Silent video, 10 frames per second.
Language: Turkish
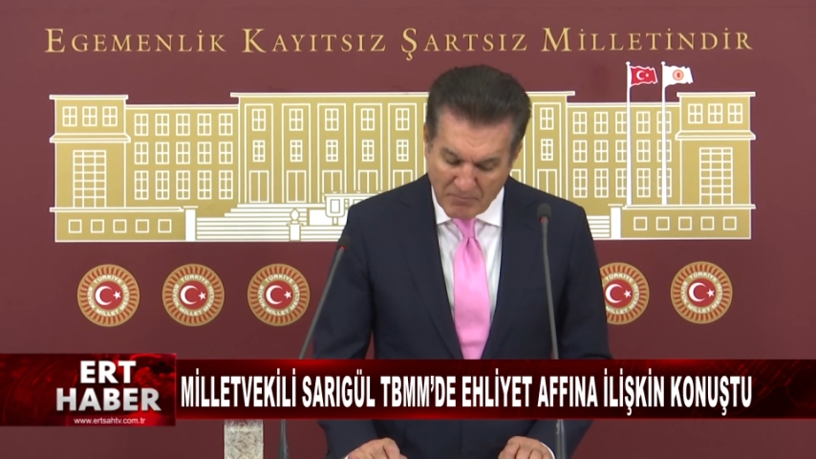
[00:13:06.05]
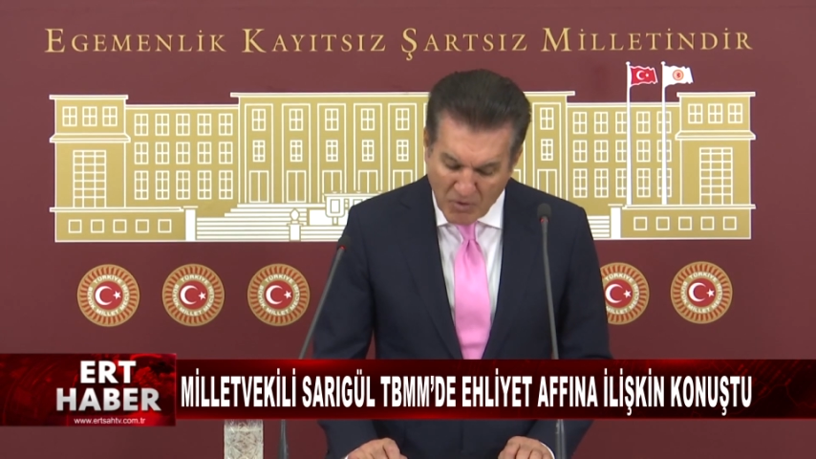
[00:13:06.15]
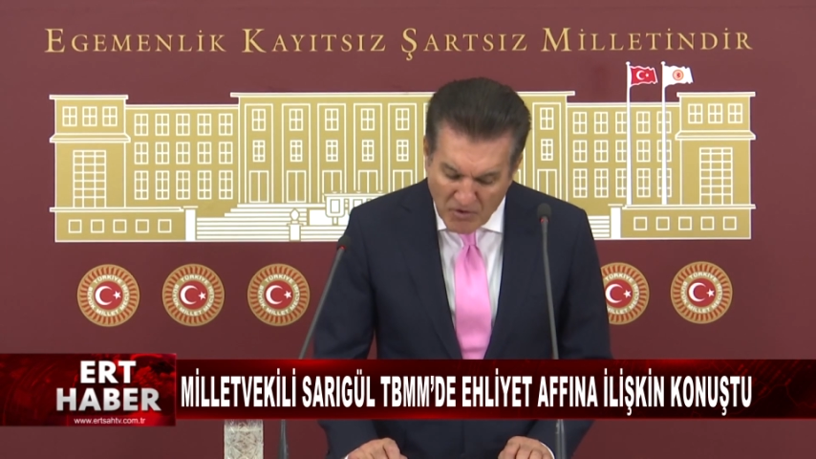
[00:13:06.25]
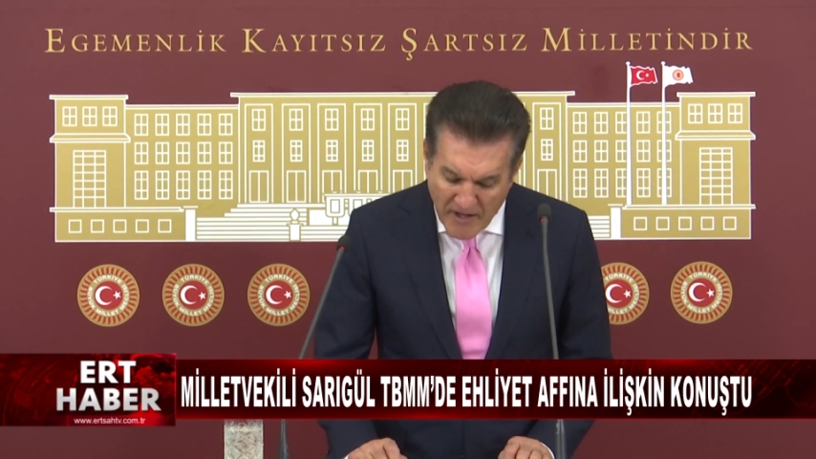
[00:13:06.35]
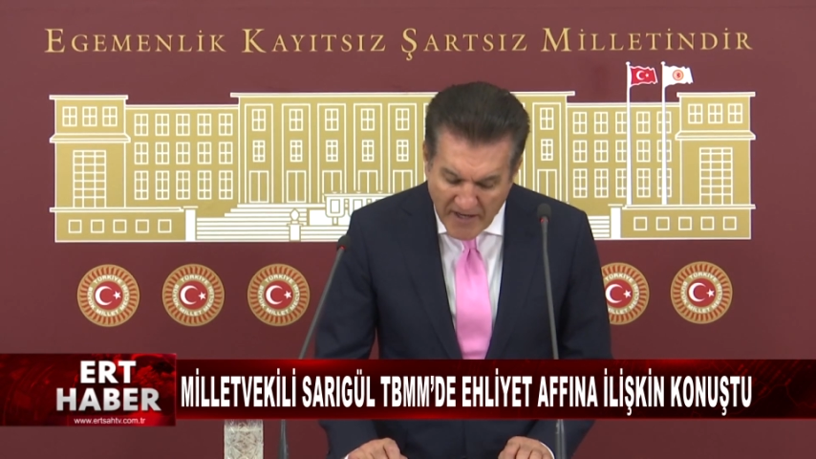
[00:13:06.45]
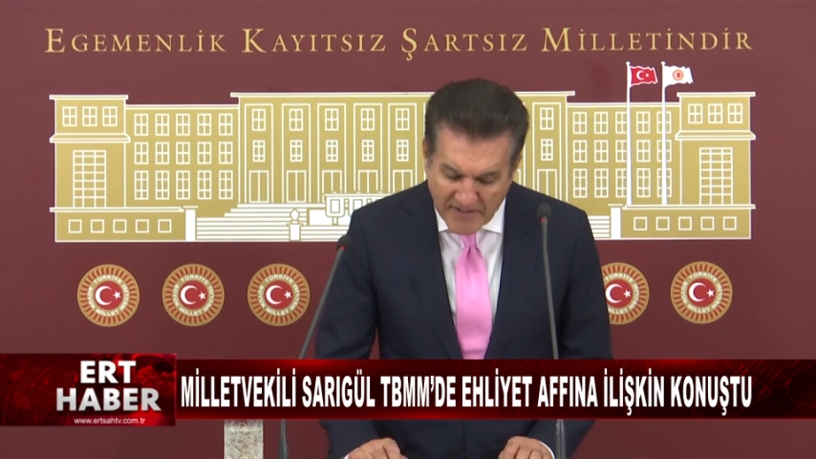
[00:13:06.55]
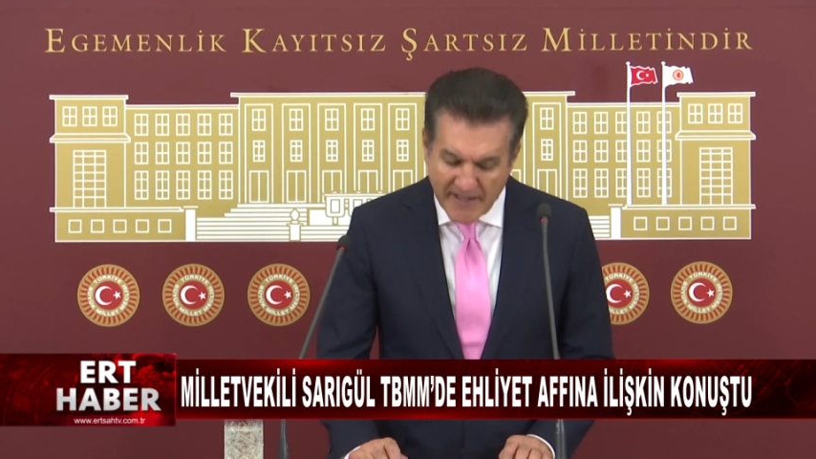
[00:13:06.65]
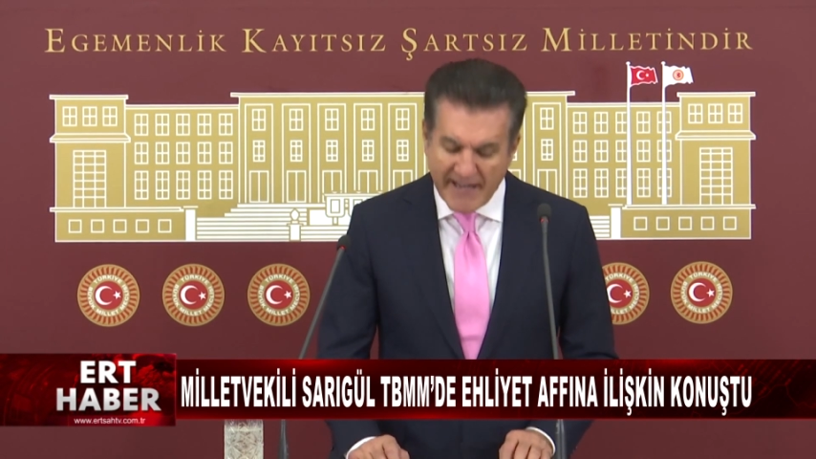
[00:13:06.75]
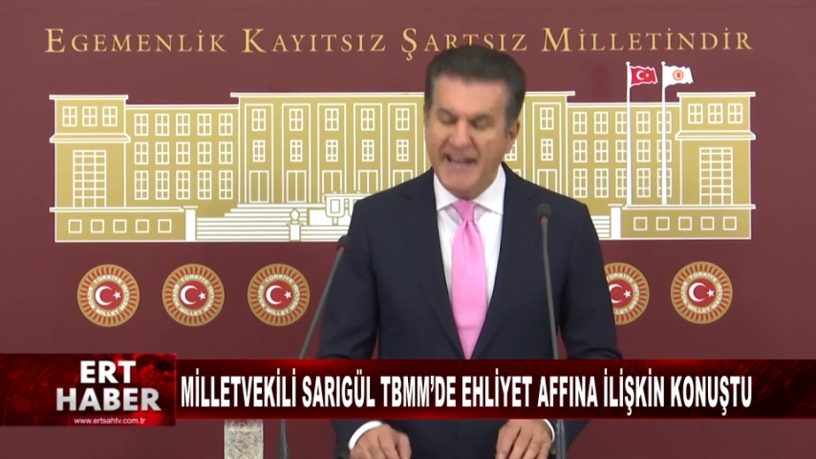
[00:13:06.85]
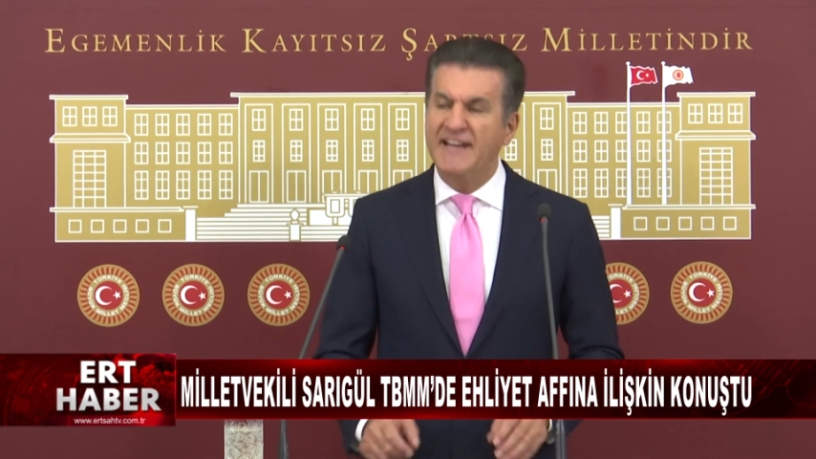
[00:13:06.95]
Bunlar
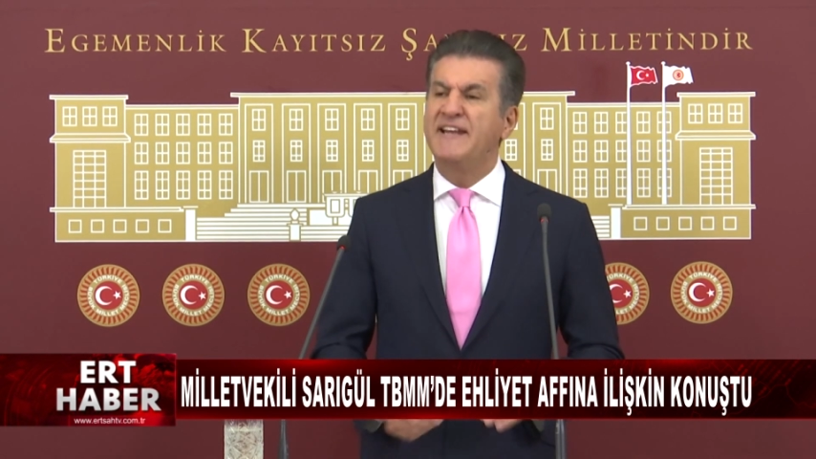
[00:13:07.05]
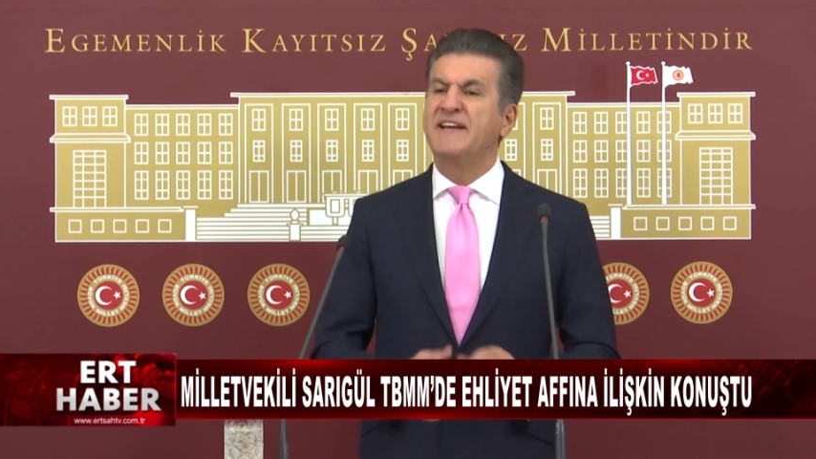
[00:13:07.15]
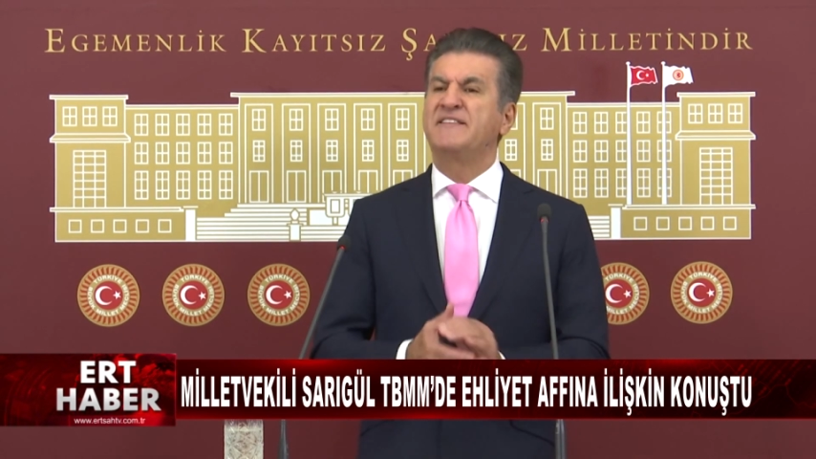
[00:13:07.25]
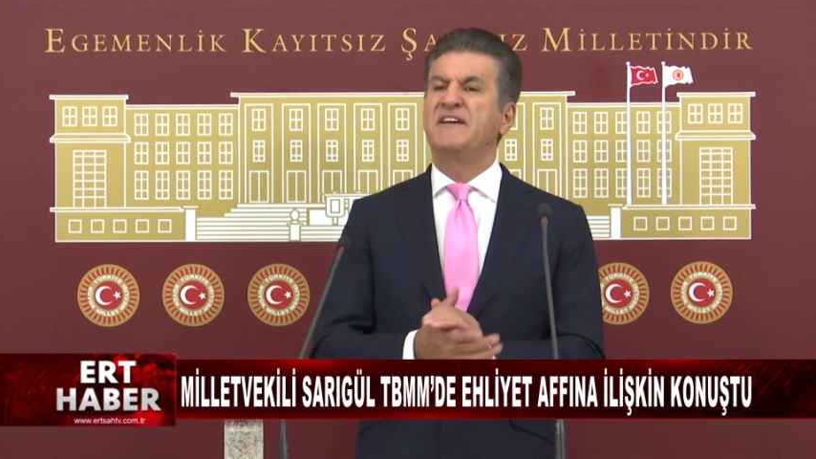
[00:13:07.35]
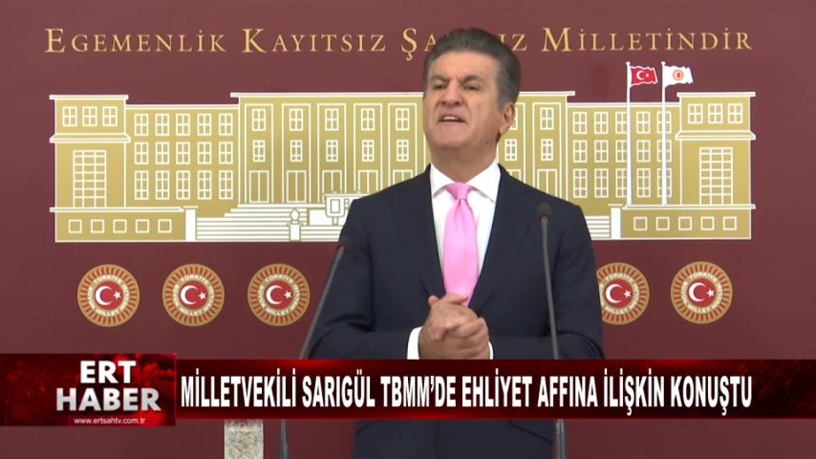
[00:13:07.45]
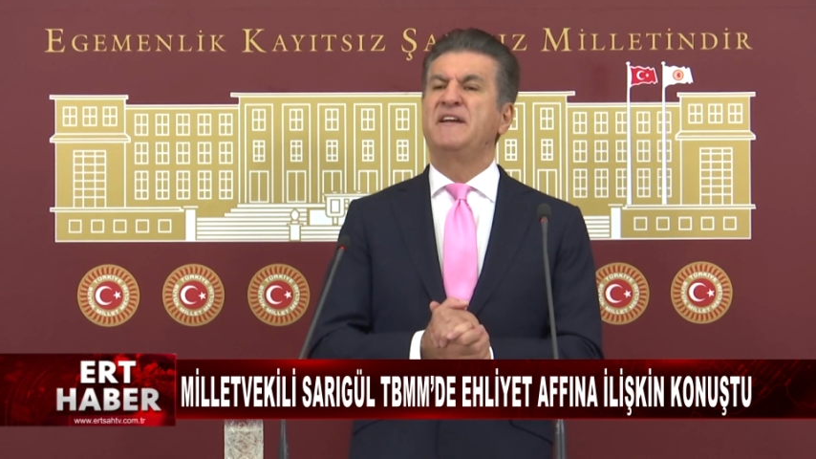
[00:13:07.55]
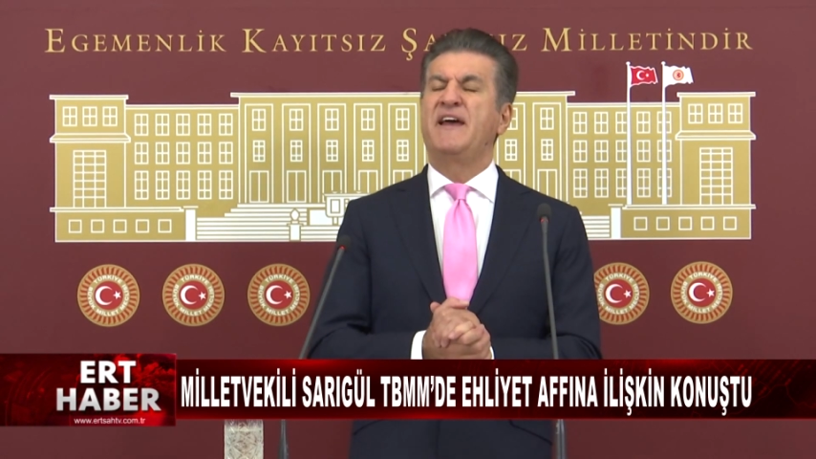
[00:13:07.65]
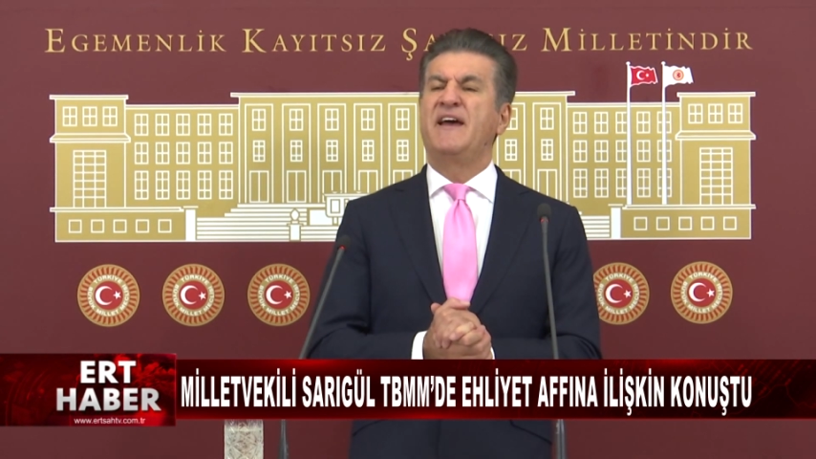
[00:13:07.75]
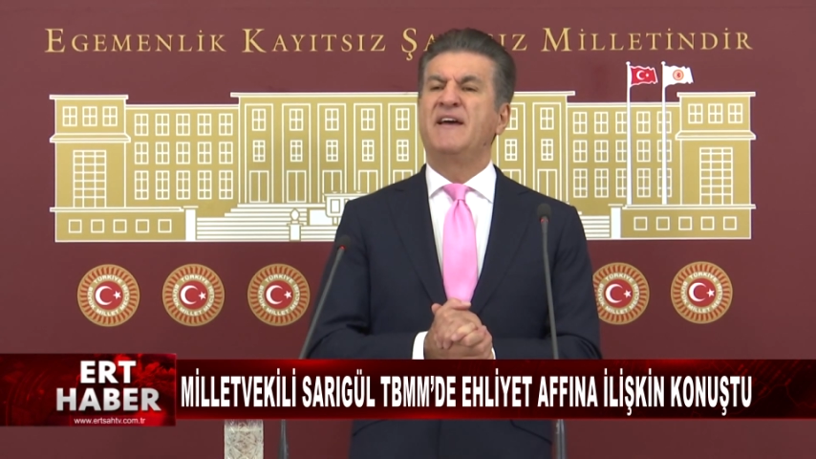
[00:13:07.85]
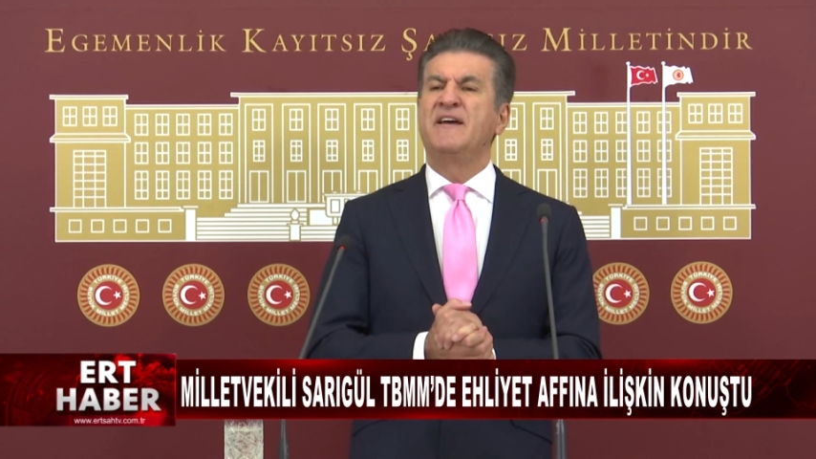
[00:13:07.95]

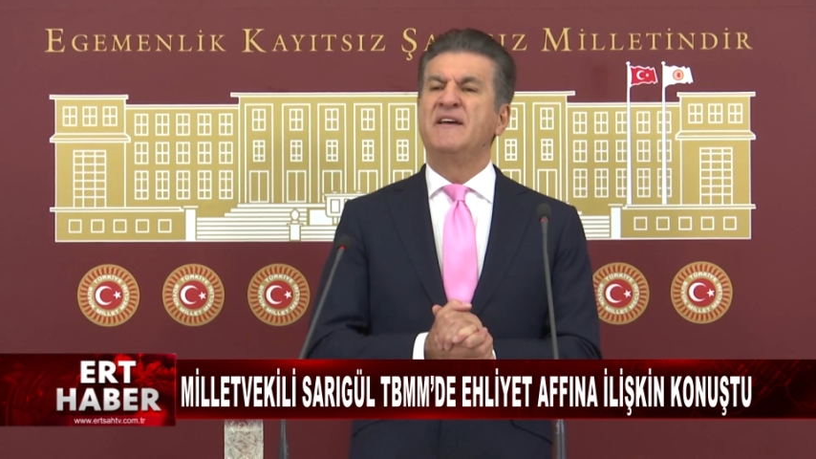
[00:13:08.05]
ehliyetlerine